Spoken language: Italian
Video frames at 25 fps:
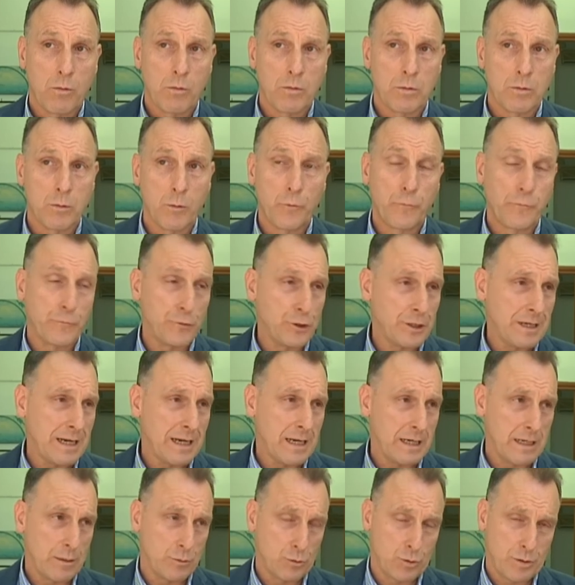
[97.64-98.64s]

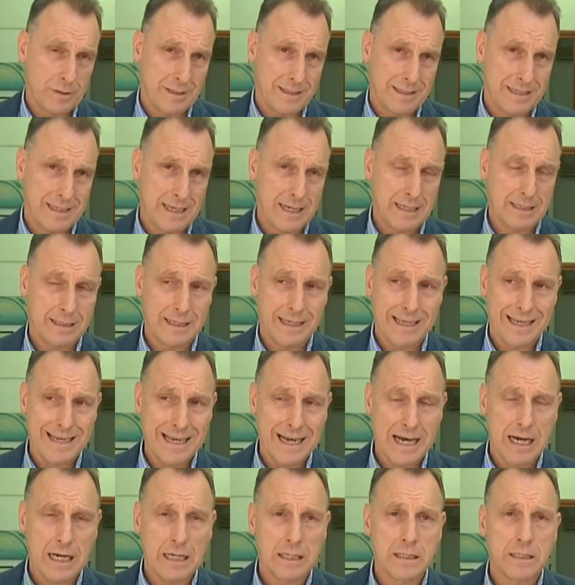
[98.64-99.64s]
ufficiali, autorizzati,
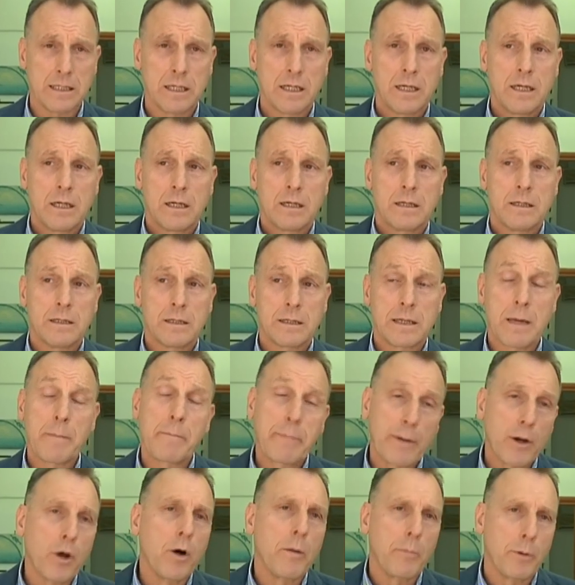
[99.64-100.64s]
legali eh, che
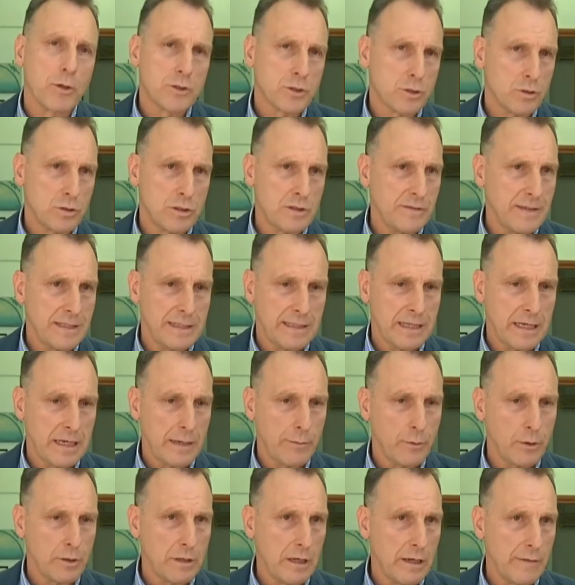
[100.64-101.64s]
però possono diventare
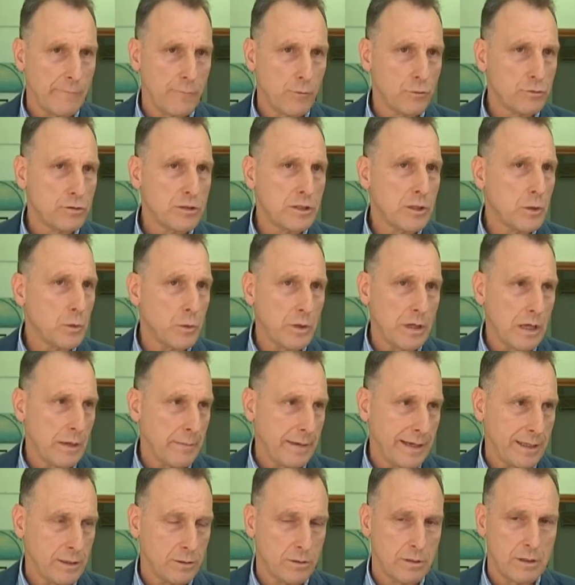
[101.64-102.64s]
poi delle fonti di
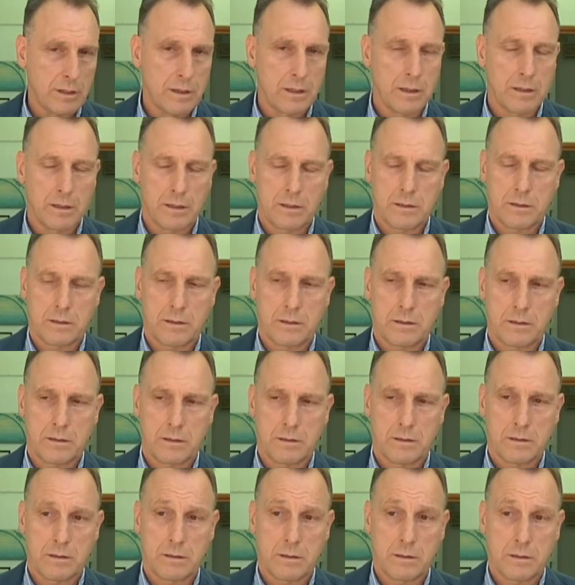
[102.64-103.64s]
inquinamento
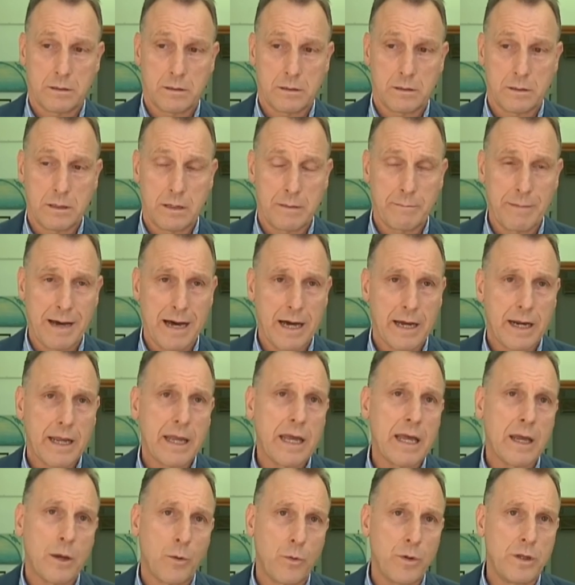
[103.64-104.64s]
del, de, del, mare
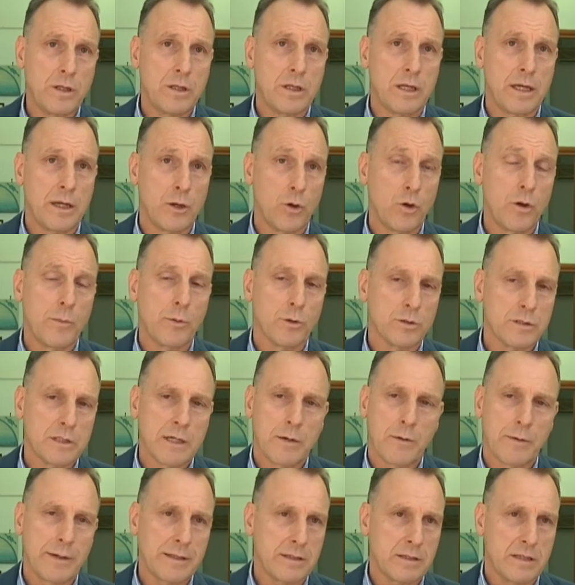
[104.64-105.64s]
e quindi che noi
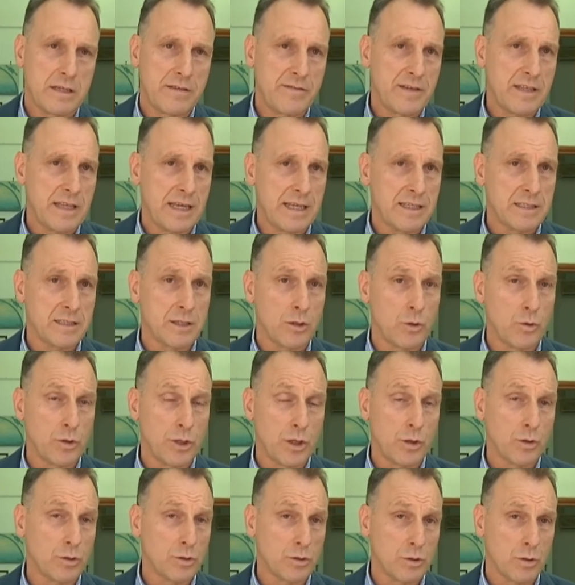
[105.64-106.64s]
possiamo mettere in evidenza con i
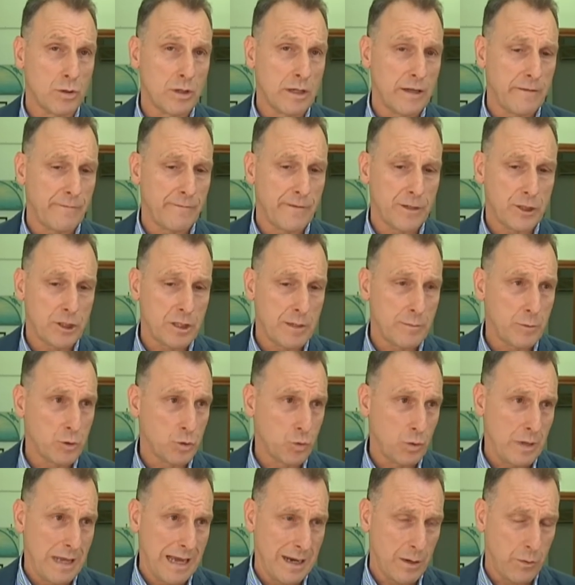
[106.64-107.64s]
controlli che facciamo
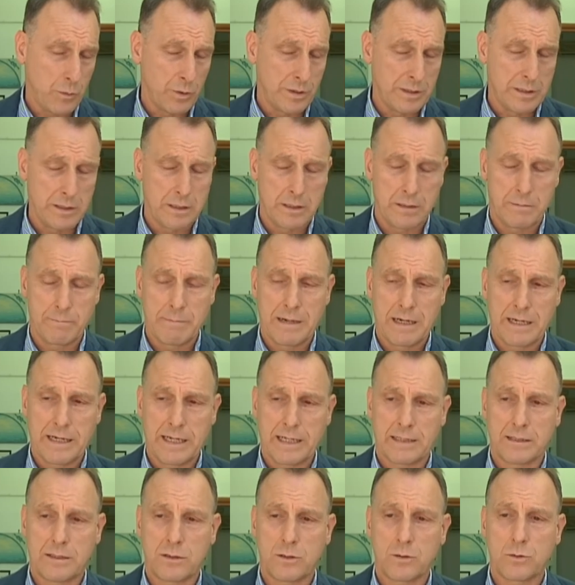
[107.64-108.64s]
sulle acque di
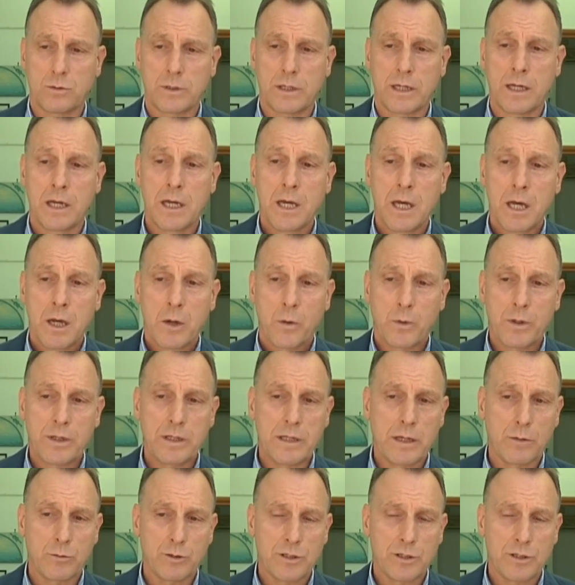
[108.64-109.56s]
balneazione. Quindi è un